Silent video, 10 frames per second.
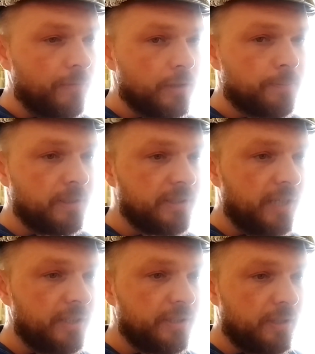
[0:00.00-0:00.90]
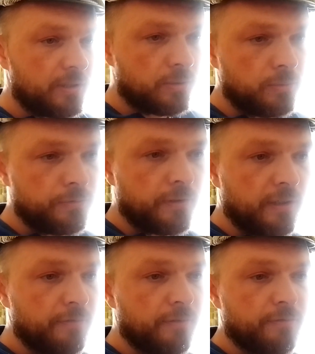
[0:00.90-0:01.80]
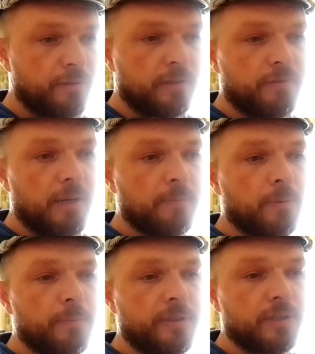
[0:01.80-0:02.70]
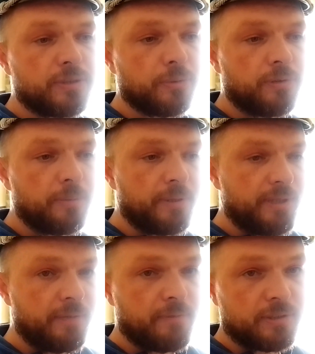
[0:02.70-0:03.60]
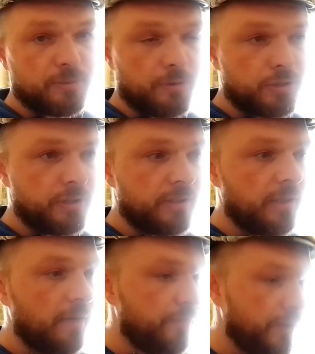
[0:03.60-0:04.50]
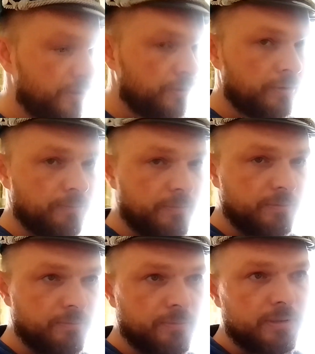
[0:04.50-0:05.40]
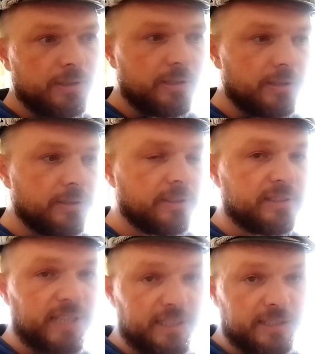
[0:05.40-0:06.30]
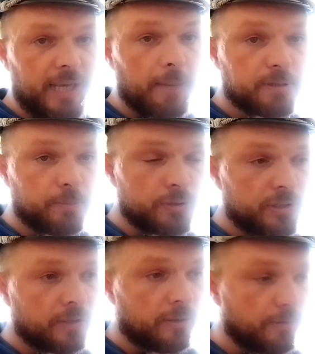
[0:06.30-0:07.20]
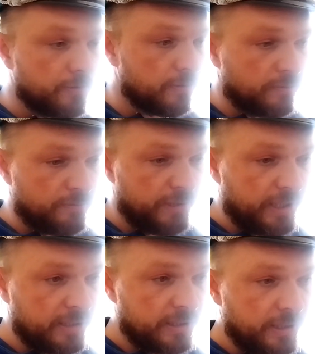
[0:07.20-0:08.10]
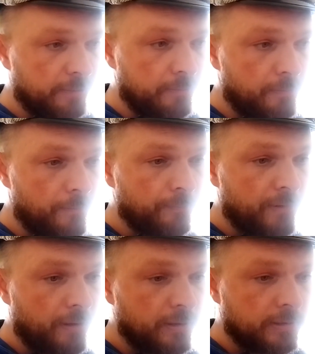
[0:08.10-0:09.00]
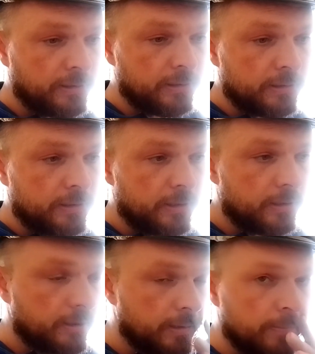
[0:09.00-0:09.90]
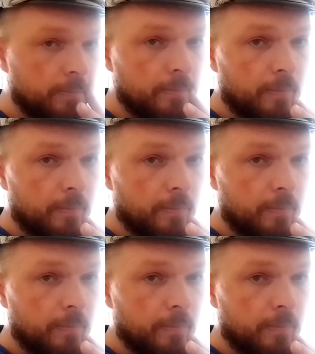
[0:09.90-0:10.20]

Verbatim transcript: Das passt eigentlich ganz gut von der, von der Farbkombination her mit dem, was dort steht. Da haben wir so ein kleines Herbstmuster drauf, wegen dem äh,